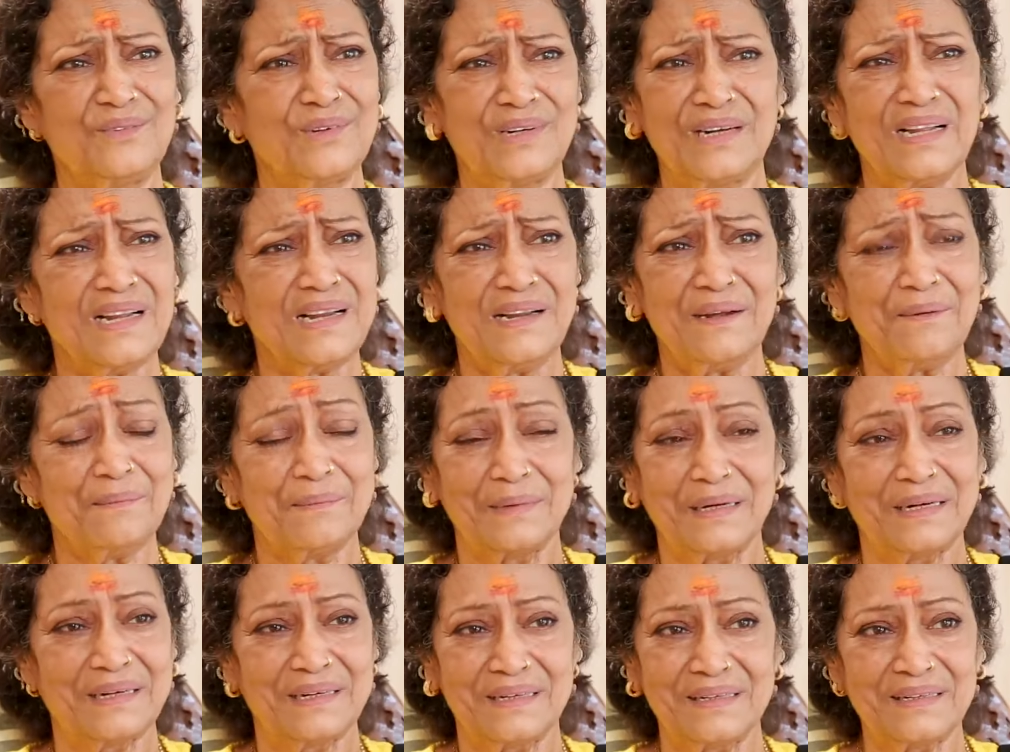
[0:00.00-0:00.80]

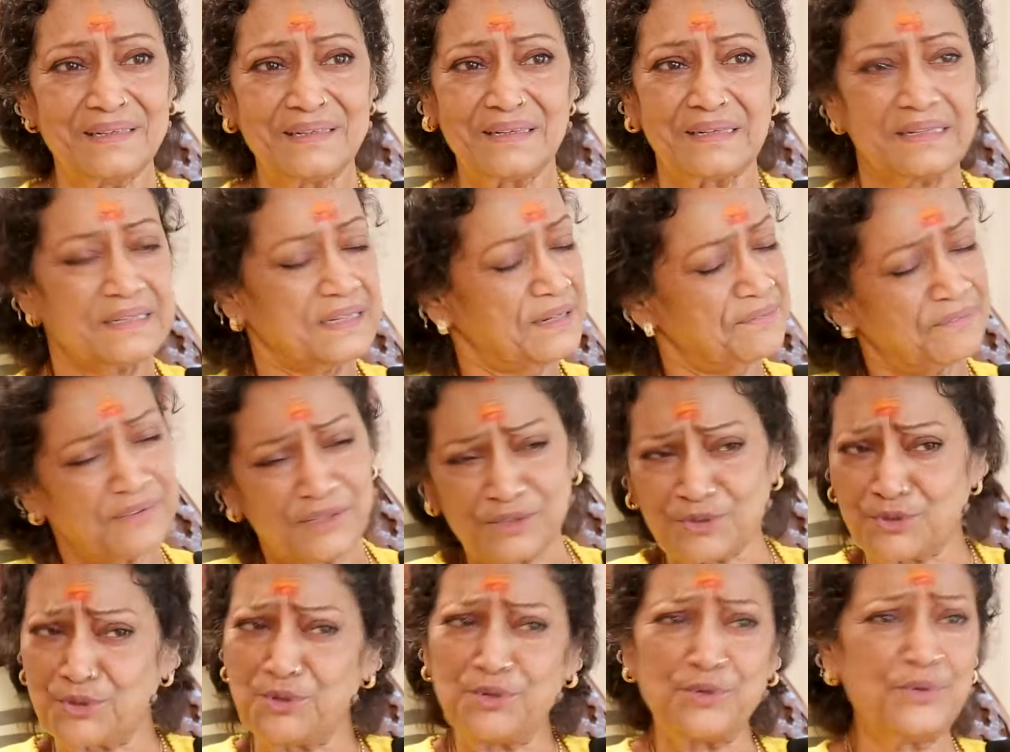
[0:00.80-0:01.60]
ఉండలేమండి ఇంకా
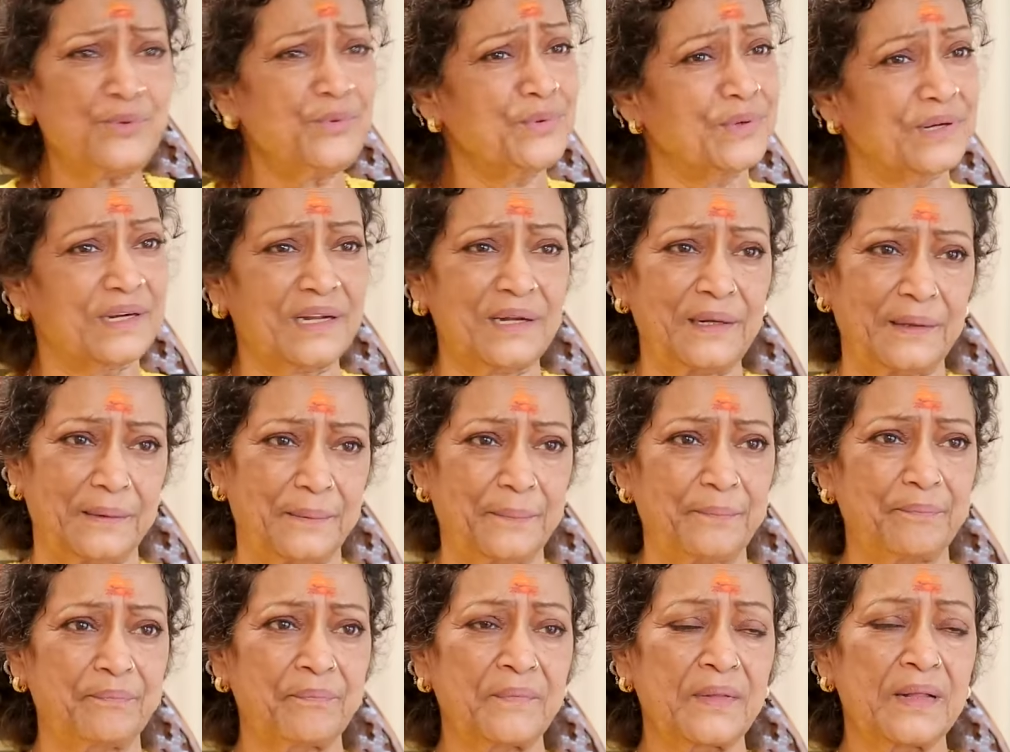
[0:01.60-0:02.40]
ఎవరితోనూ
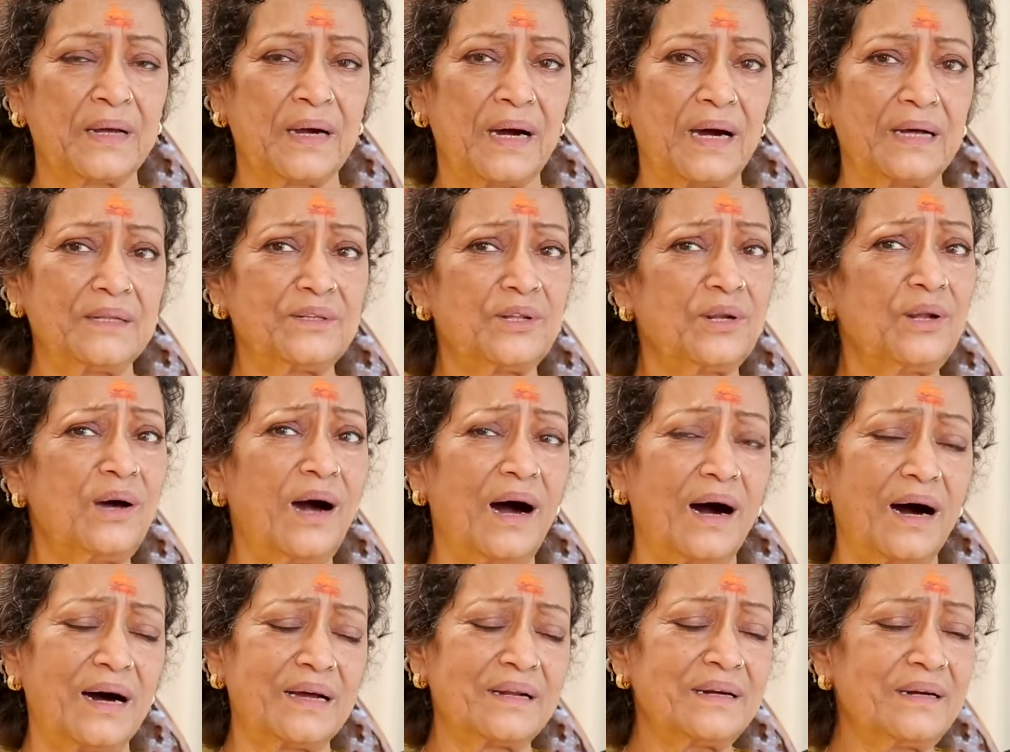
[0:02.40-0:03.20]
ఉండలేం
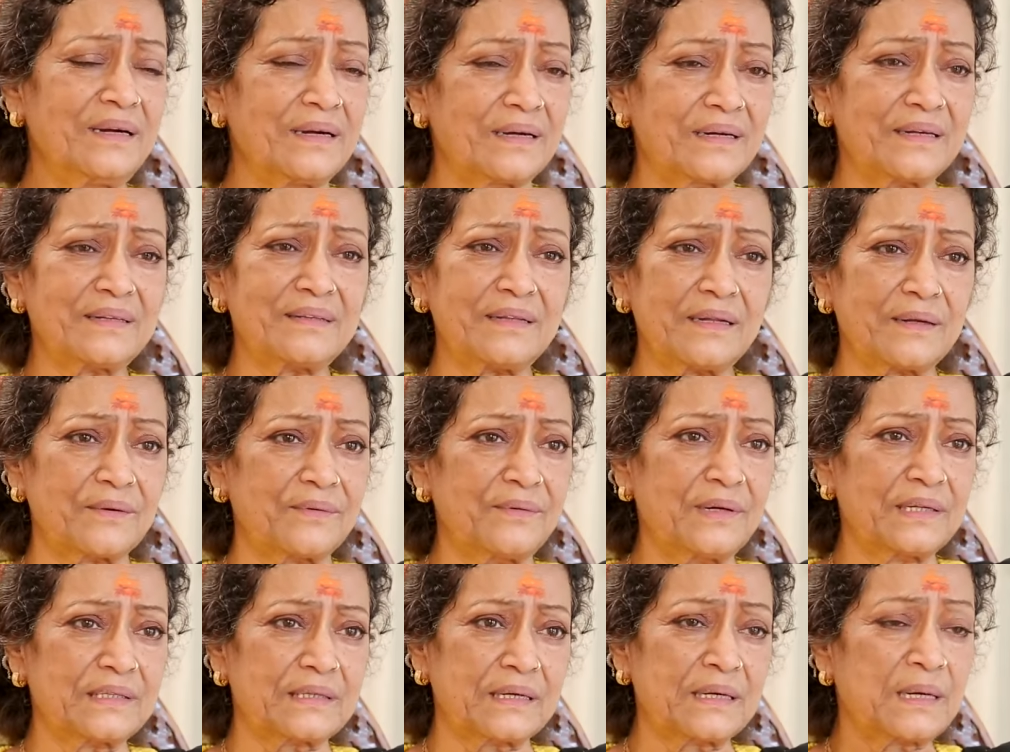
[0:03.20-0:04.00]
అందులో ఆరు గంటల
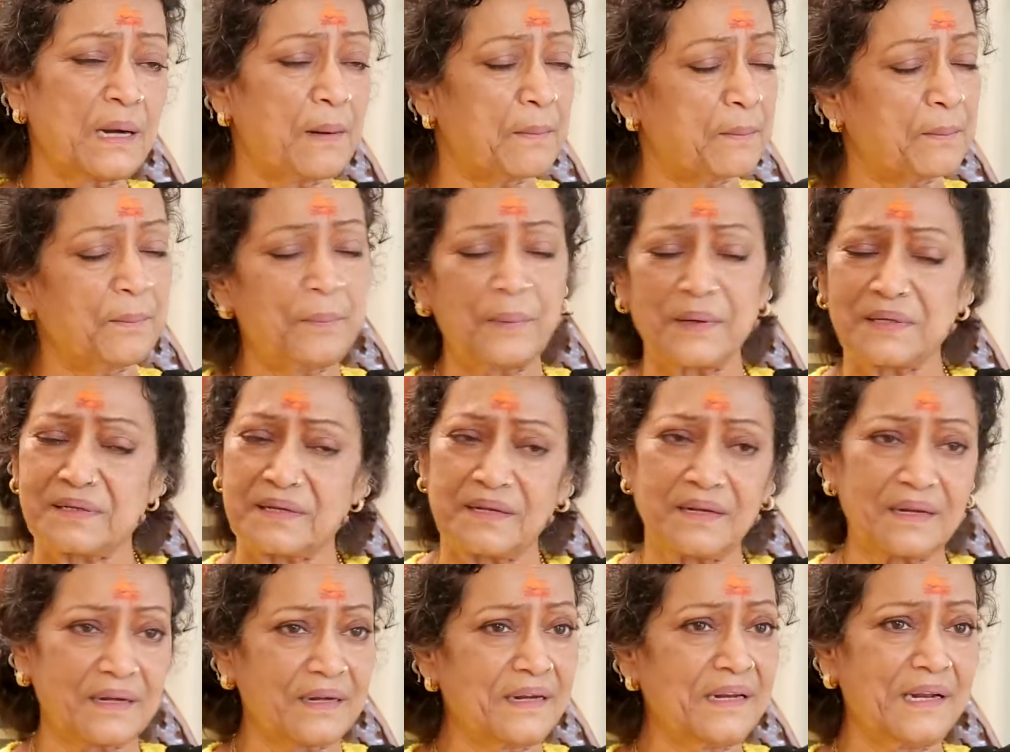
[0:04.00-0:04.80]
తర్వాత
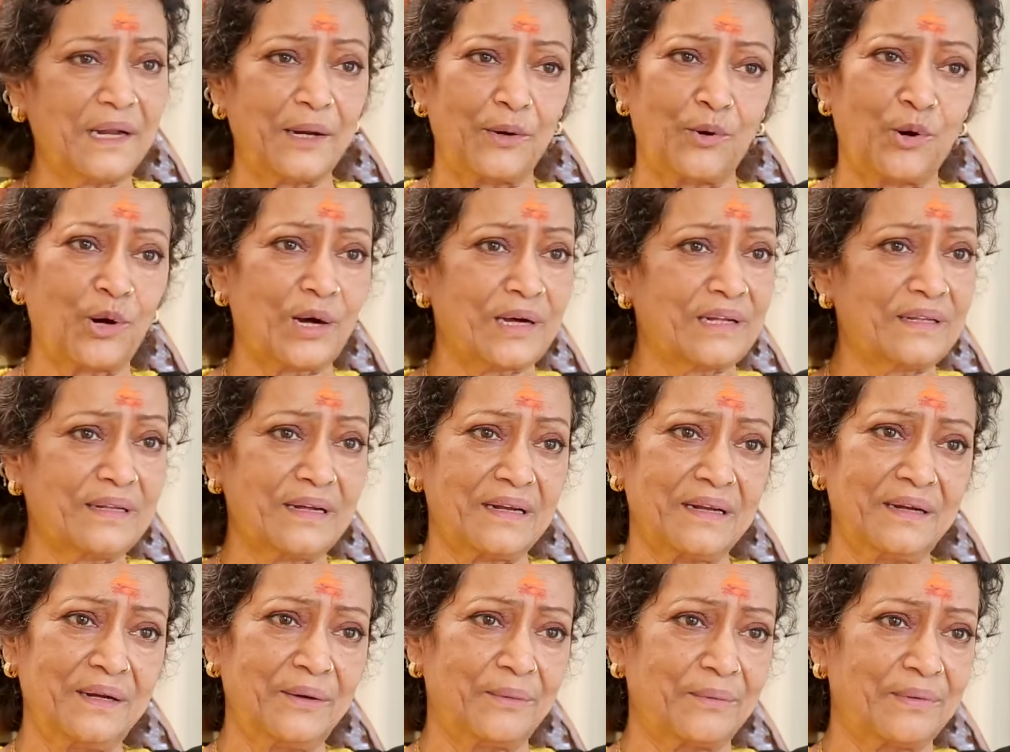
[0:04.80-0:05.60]
కంపల్సరీగా నేను
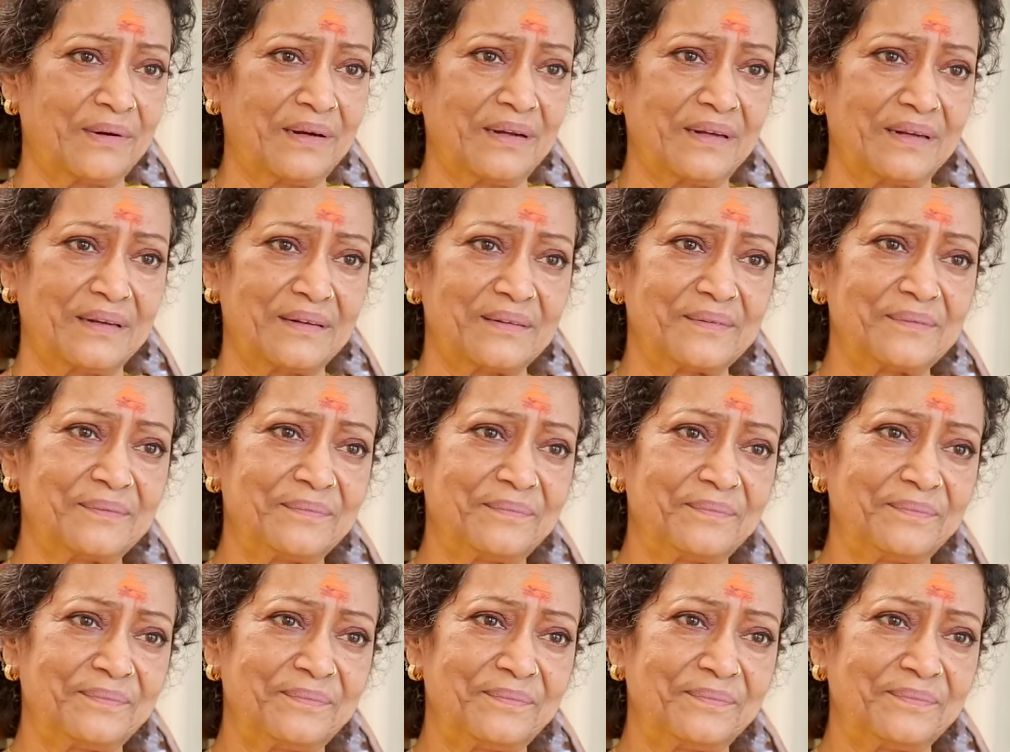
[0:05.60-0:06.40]
ఒక్కదాన్నే ఉండాలి
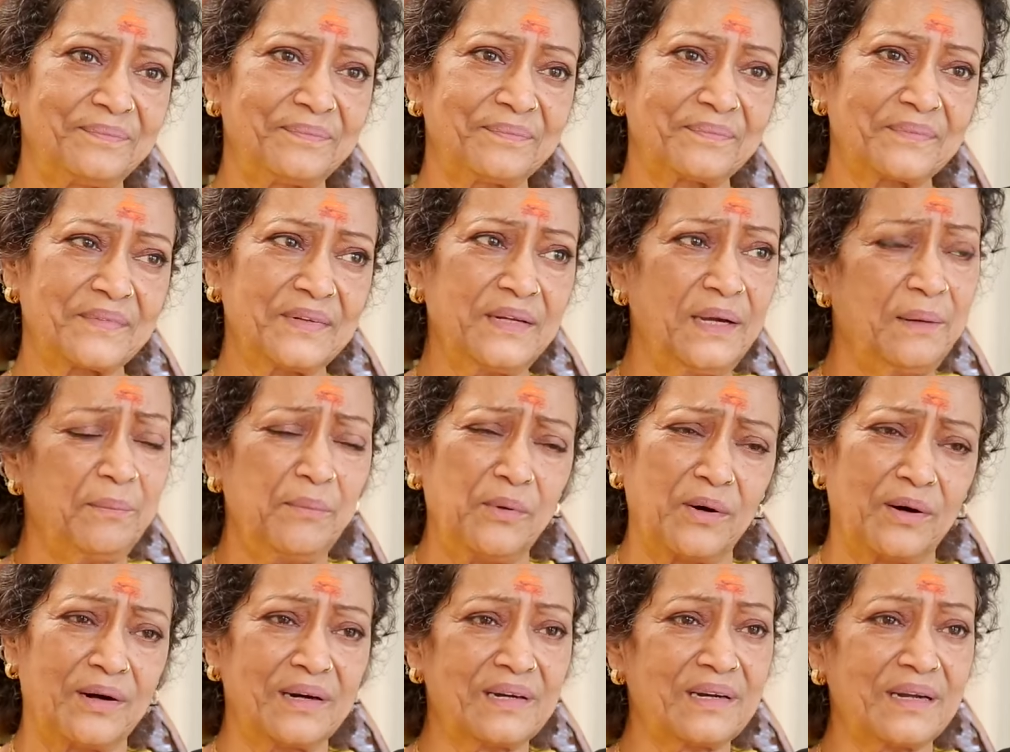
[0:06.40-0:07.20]

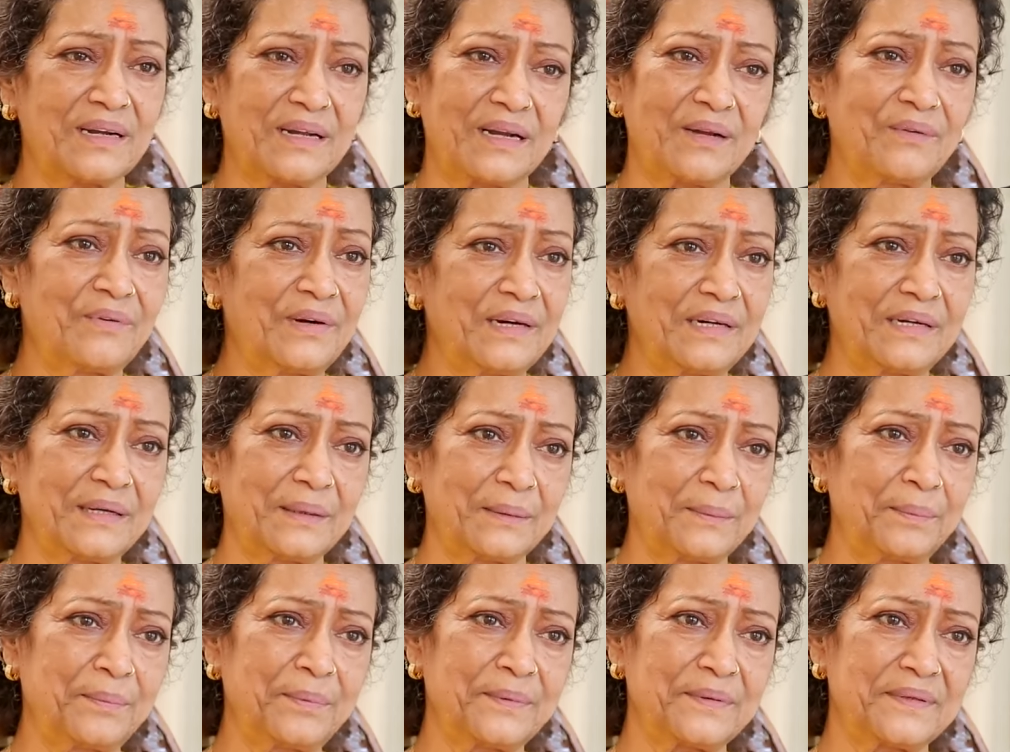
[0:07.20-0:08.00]
ఏమో అట్లా
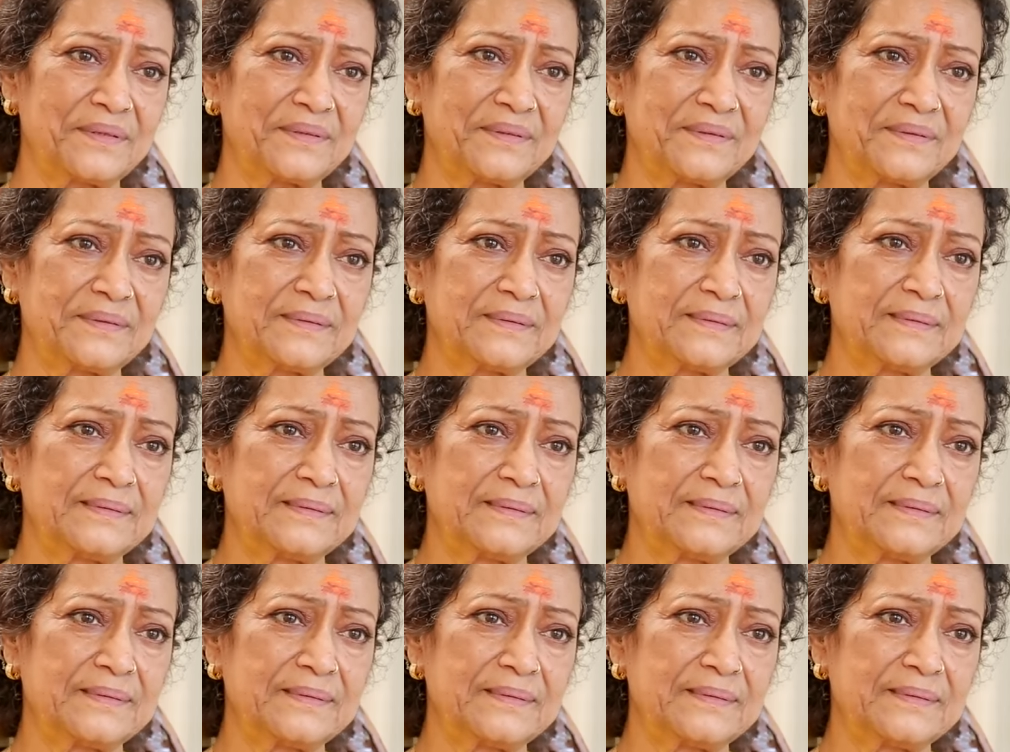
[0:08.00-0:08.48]
అలవాటు అయిపోయింది